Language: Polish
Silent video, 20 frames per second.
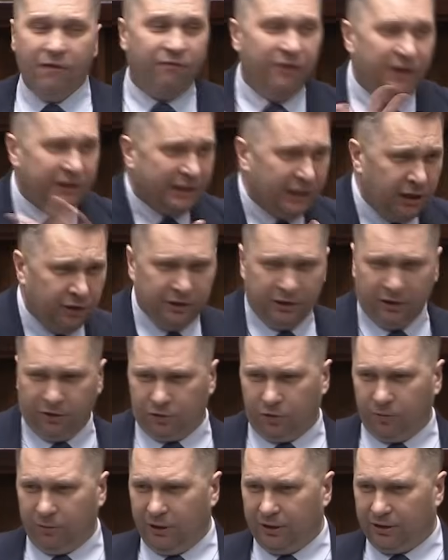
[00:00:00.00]
Wy tego nie
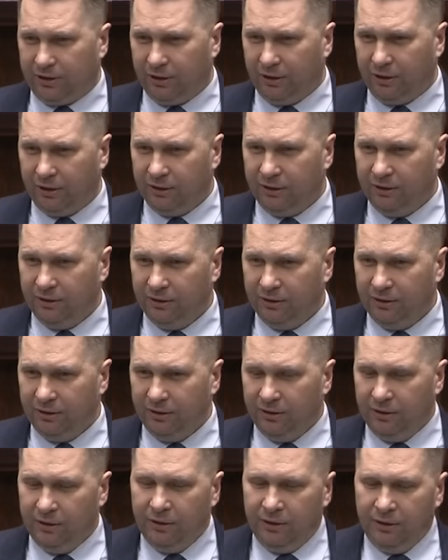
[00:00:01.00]
rozumiecie.
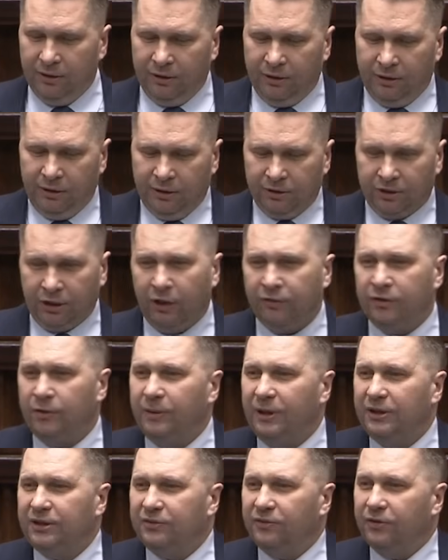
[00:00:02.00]
Szanowni
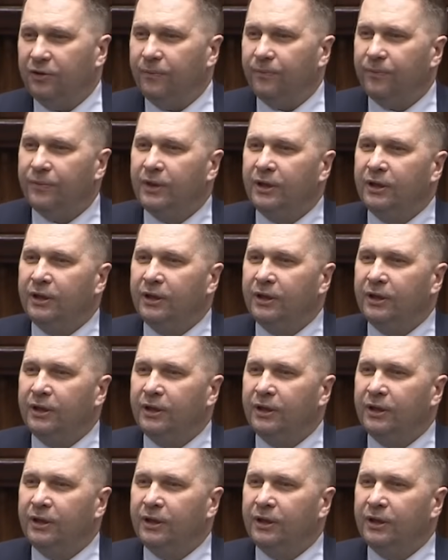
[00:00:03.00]
Państwo,